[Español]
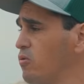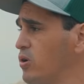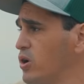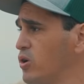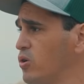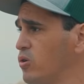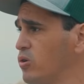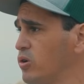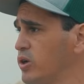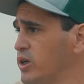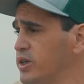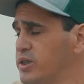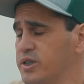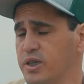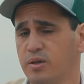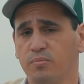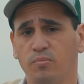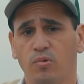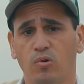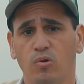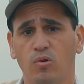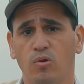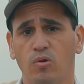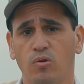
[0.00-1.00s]
Bueno,
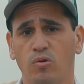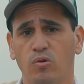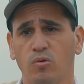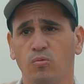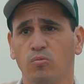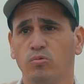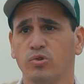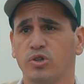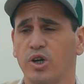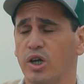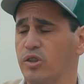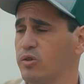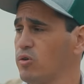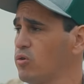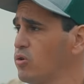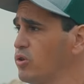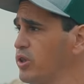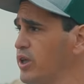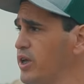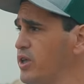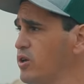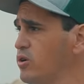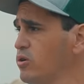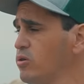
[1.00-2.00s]
hicimos un trato
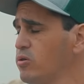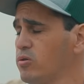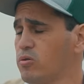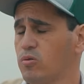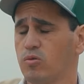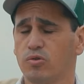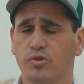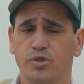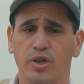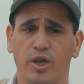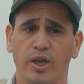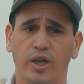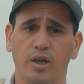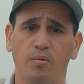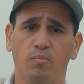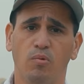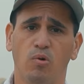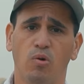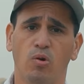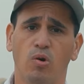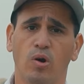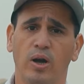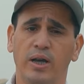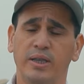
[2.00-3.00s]
con ellos,
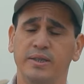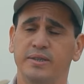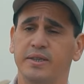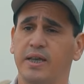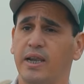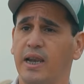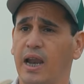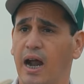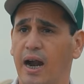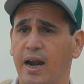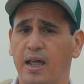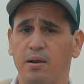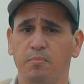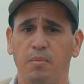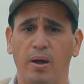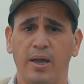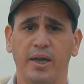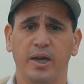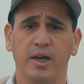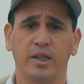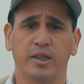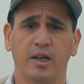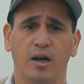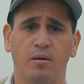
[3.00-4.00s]
conseguimos ensilar el
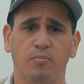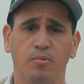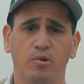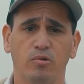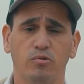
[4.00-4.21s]
maíz que estaban